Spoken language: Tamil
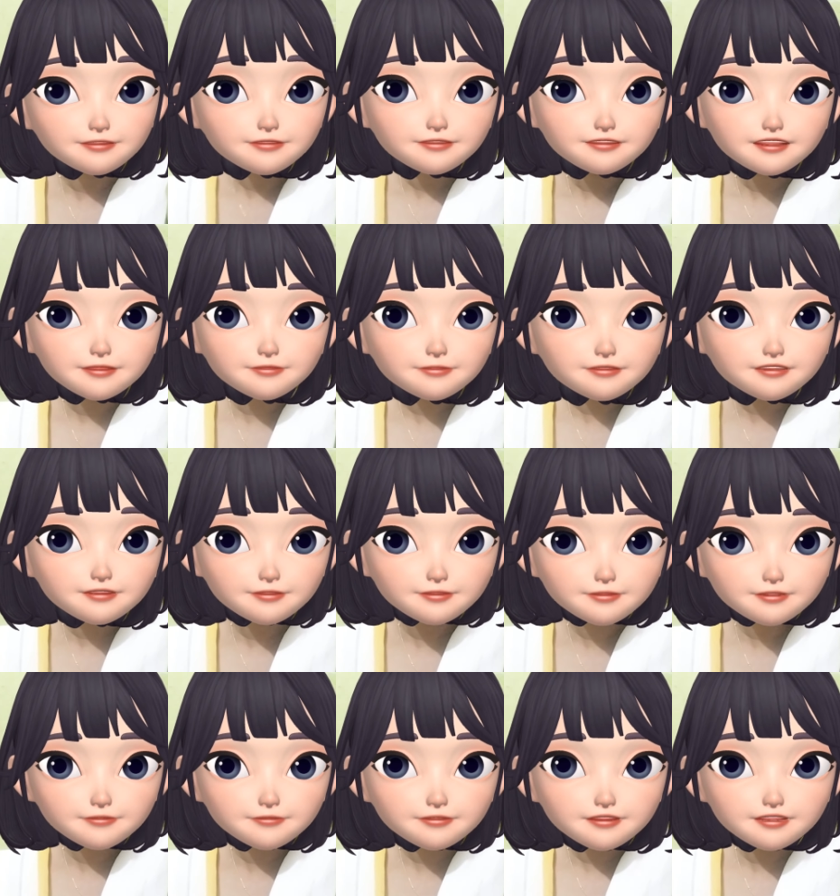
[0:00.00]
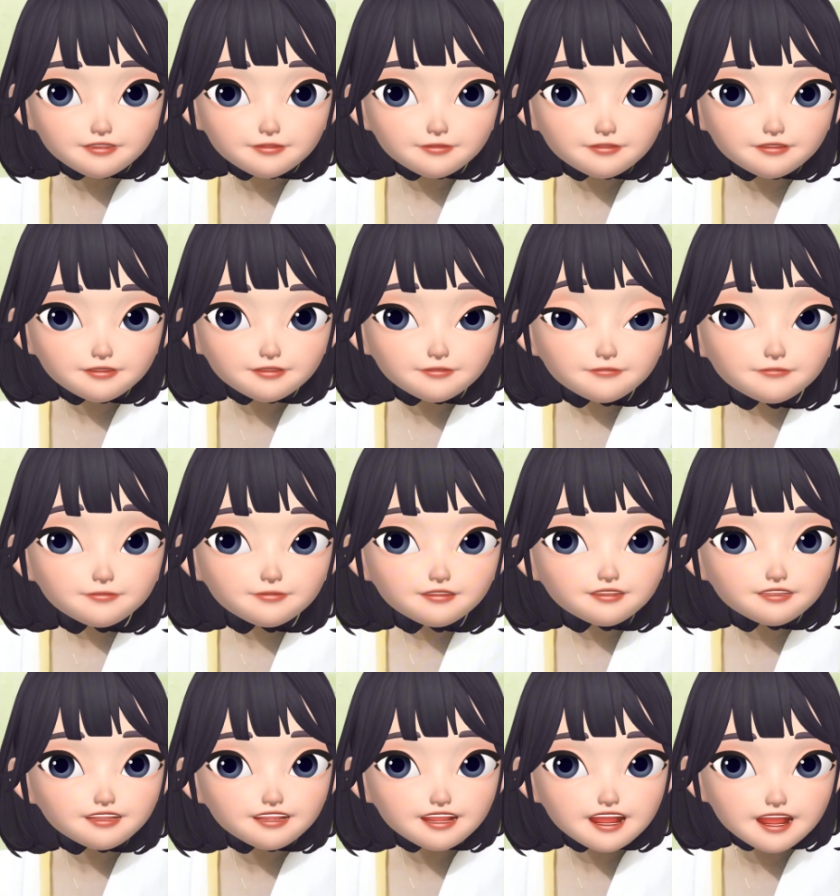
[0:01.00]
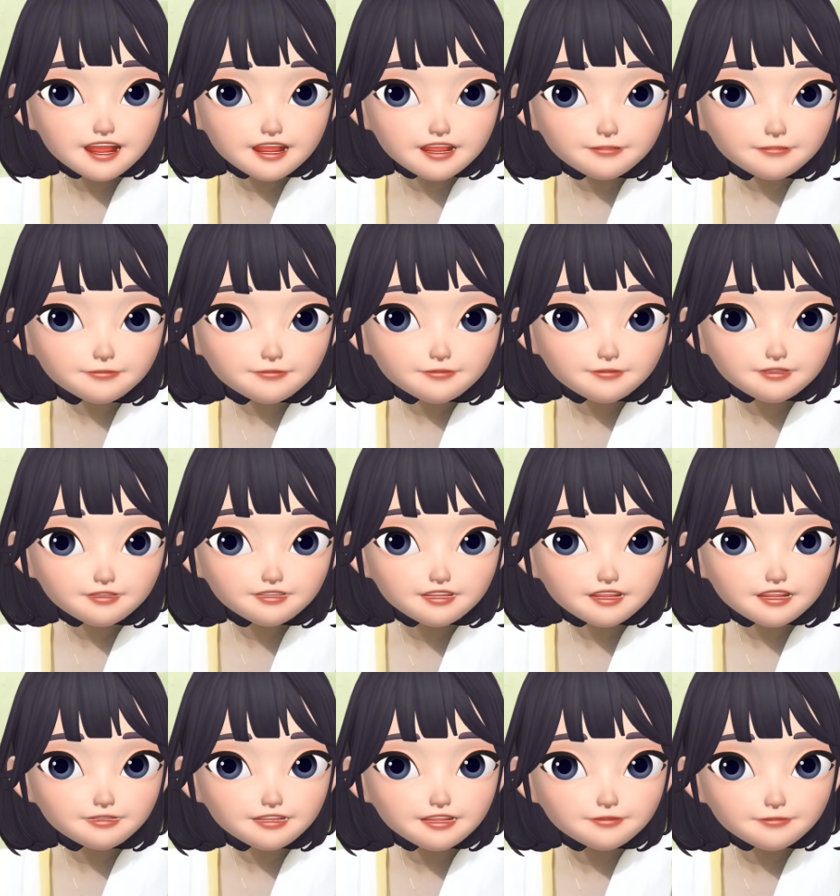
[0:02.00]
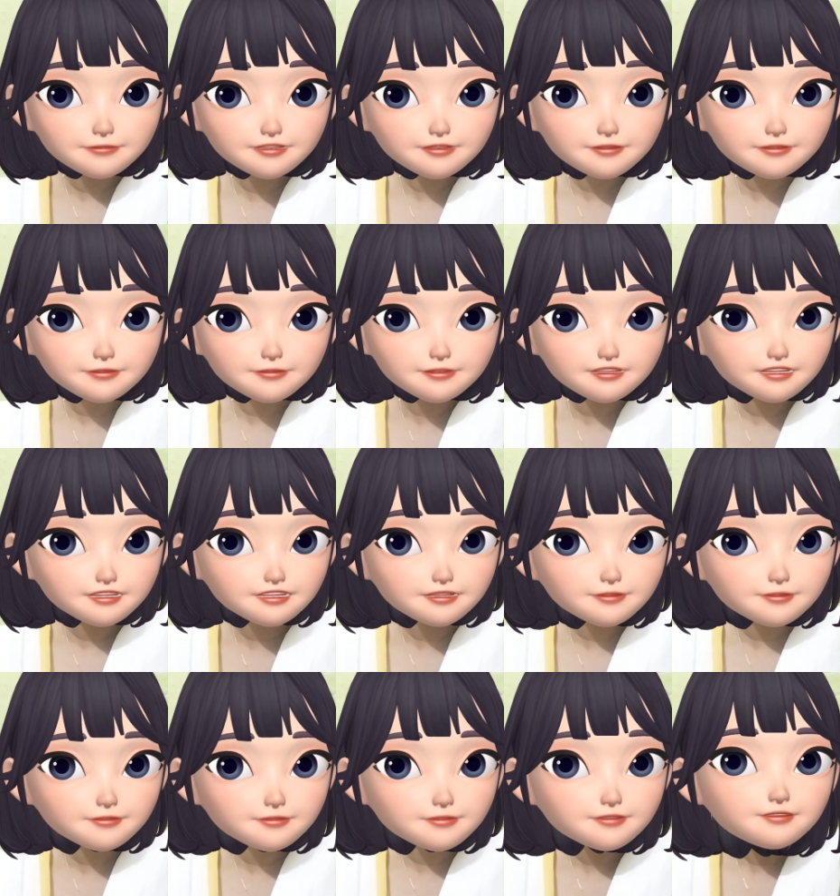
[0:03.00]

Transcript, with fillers: இப்ப சந்தோஷமா இருந்தா தெரிஞ்சிச்சா எங்க அம்மா வந்து கீழே தள்ளி விடலன்னு சொல்லிட்டு நீயும்